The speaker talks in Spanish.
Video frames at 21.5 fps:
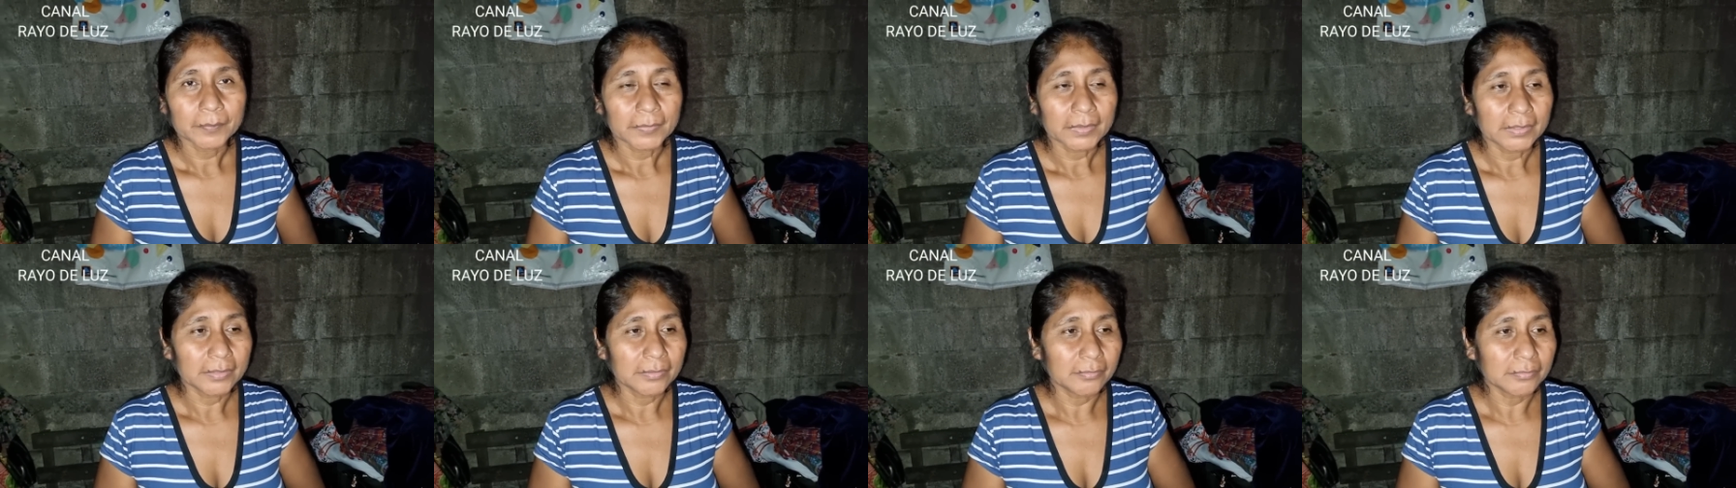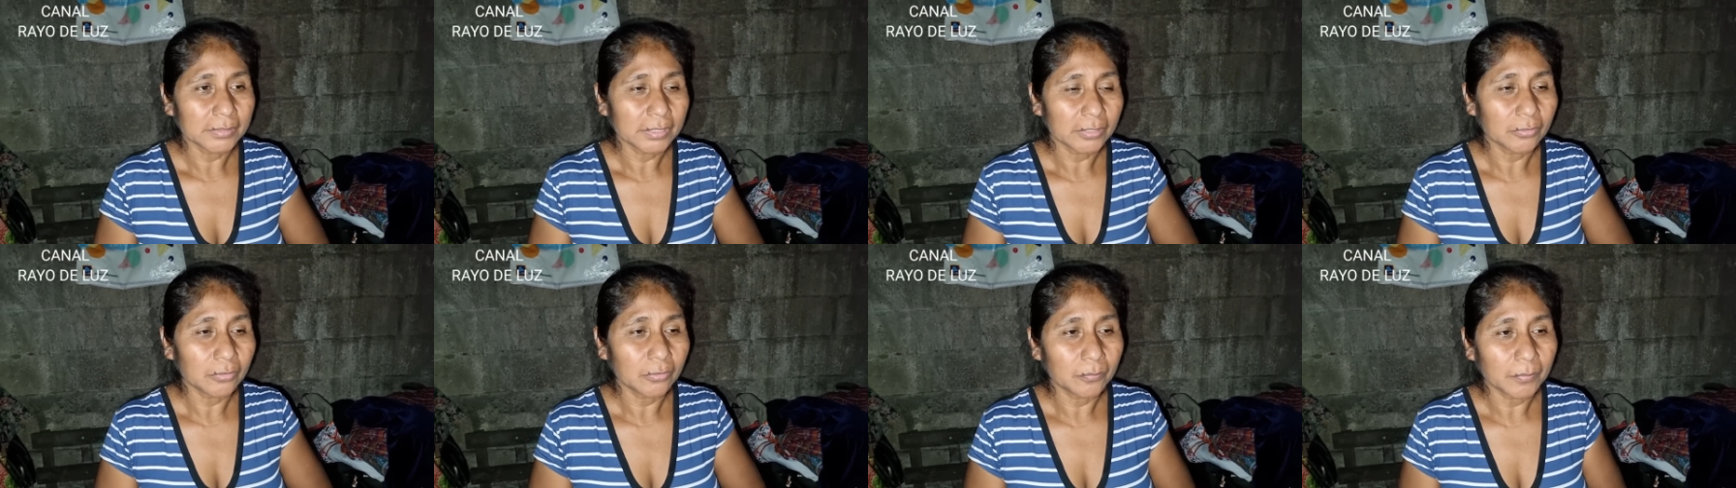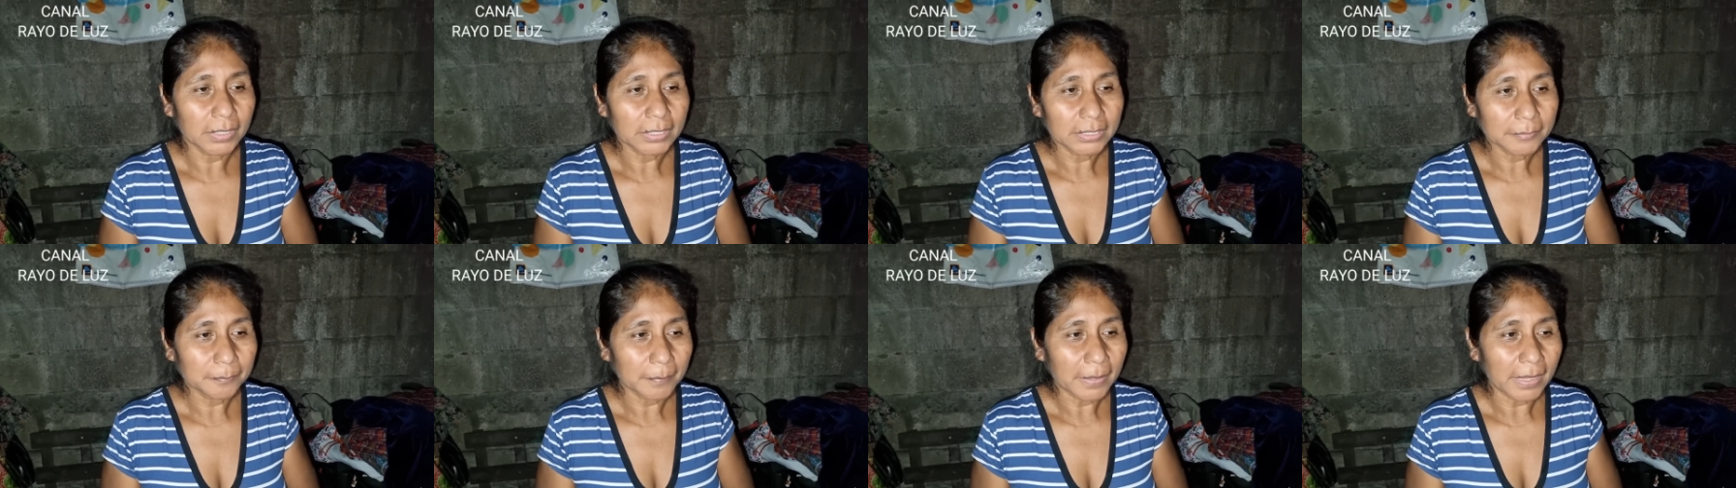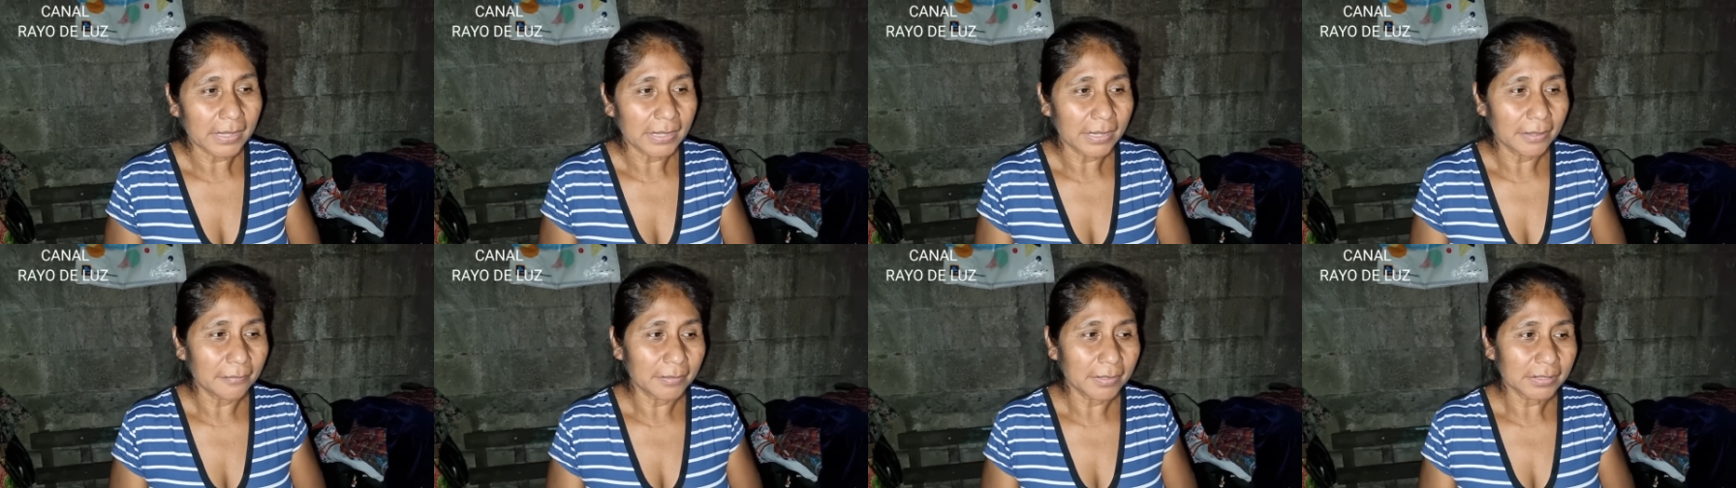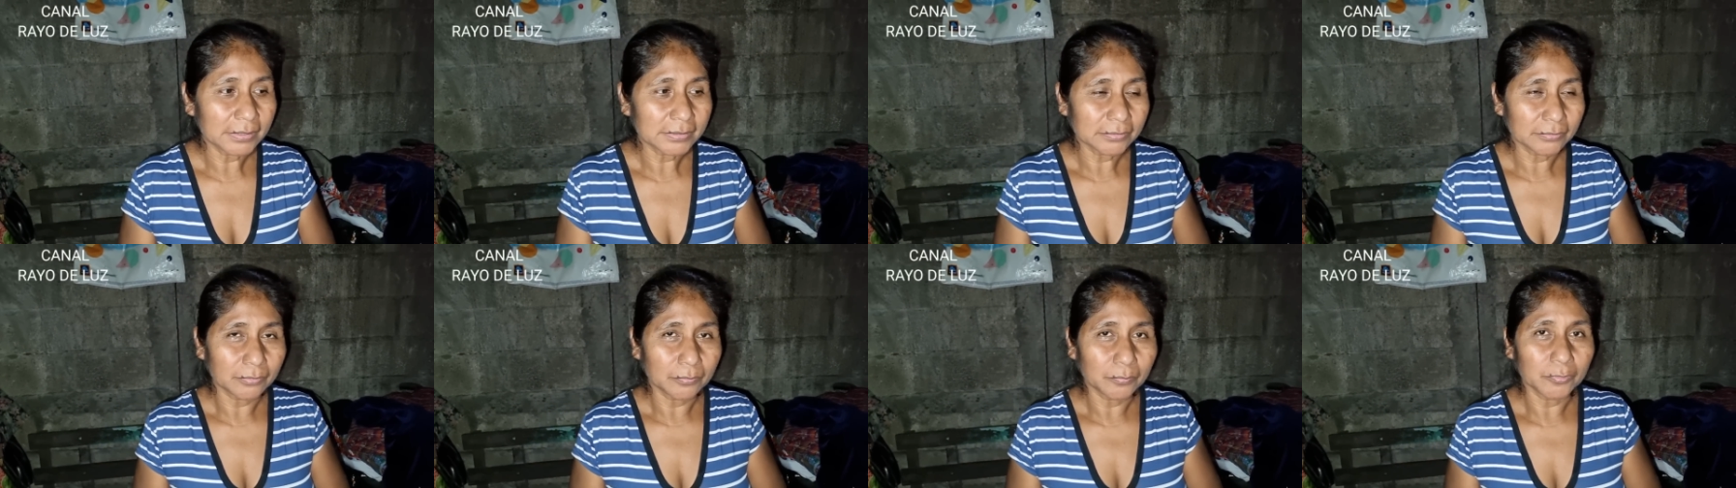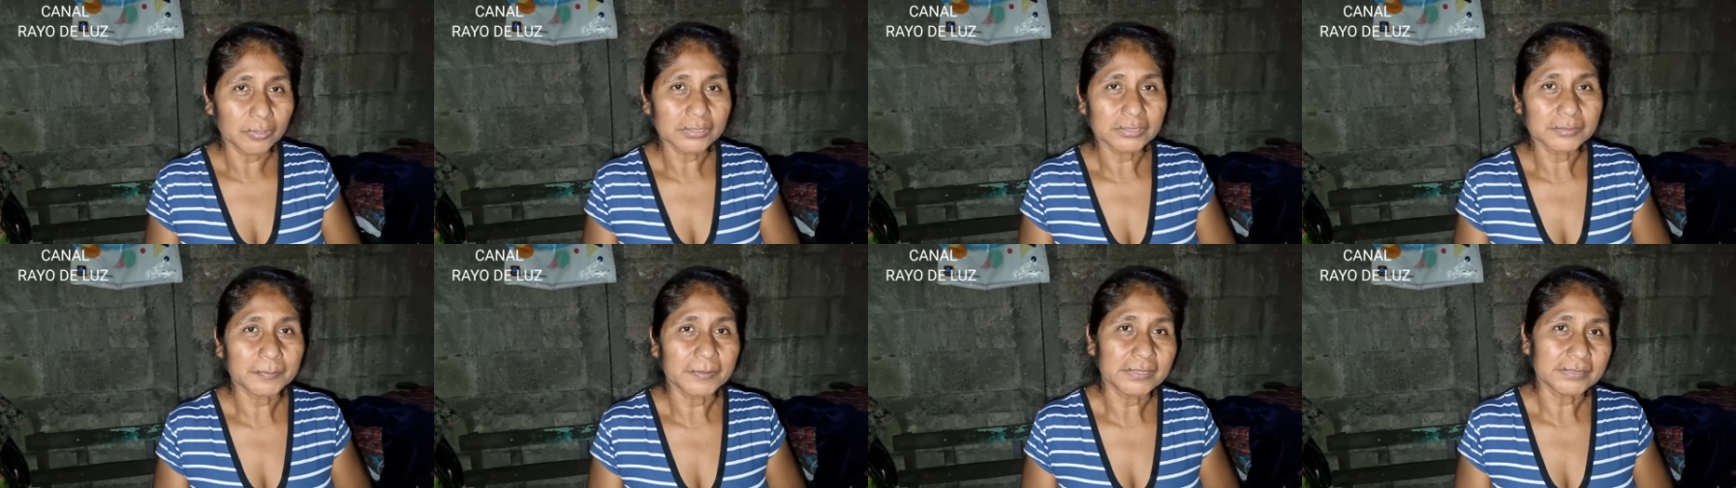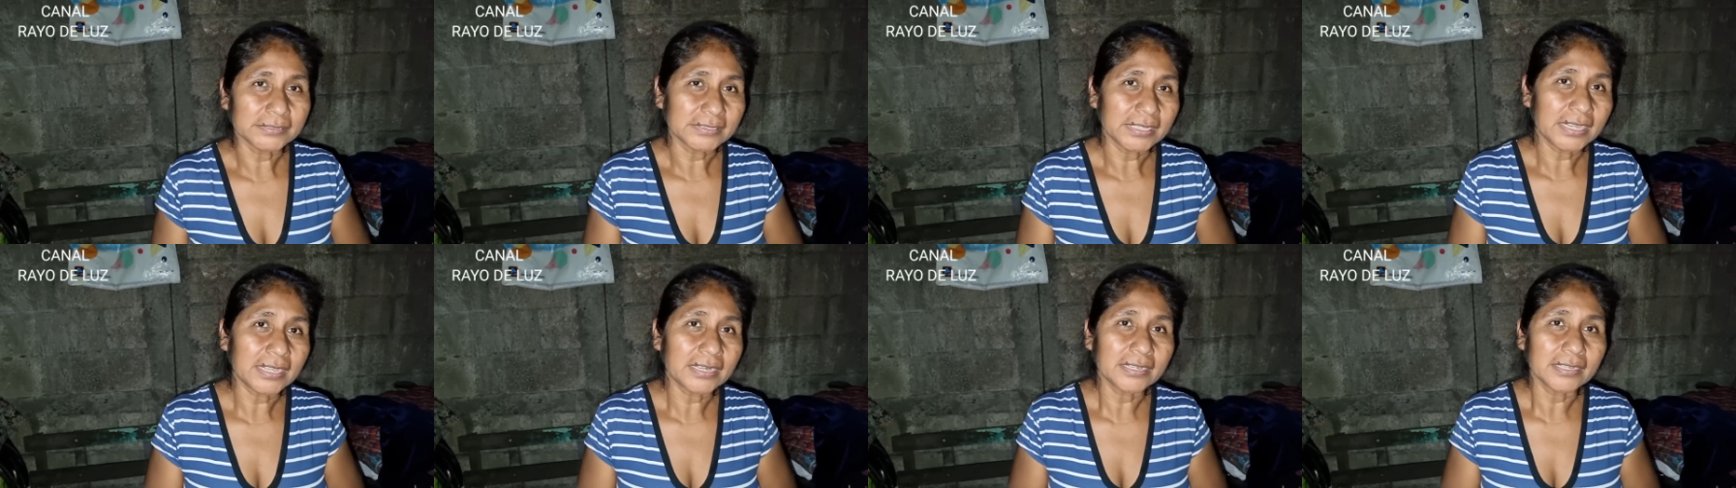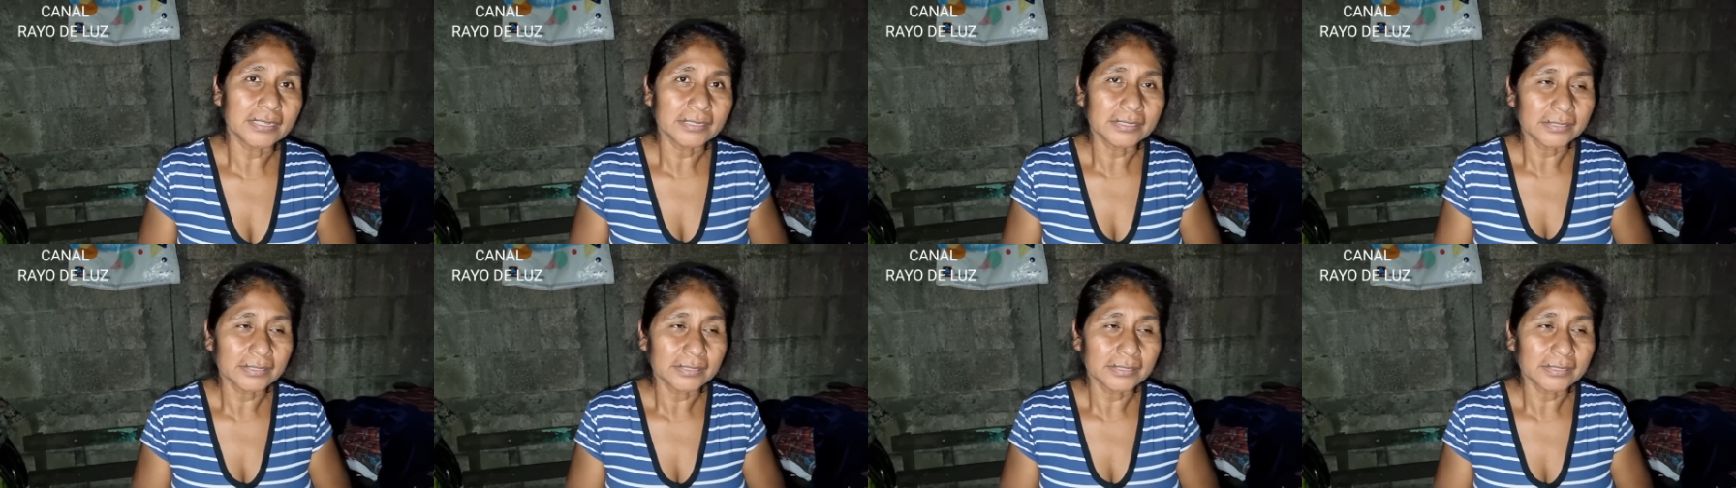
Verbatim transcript: No tengo más palabras como expresarle.